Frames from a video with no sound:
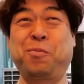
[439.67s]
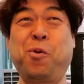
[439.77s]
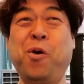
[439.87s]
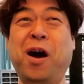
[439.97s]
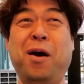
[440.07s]

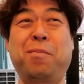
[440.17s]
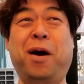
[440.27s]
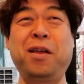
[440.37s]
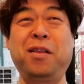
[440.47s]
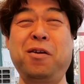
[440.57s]
뭐가
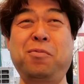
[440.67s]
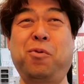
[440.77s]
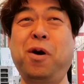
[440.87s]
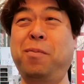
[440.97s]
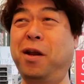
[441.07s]
말이 되고
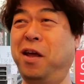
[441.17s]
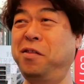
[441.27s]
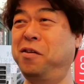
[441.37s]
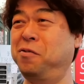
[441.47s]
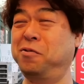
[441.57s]
뭐가 말이 안
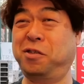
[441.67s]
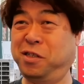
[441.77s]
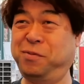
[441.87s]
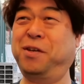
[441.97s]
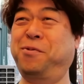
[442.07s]
되는 건지 진짜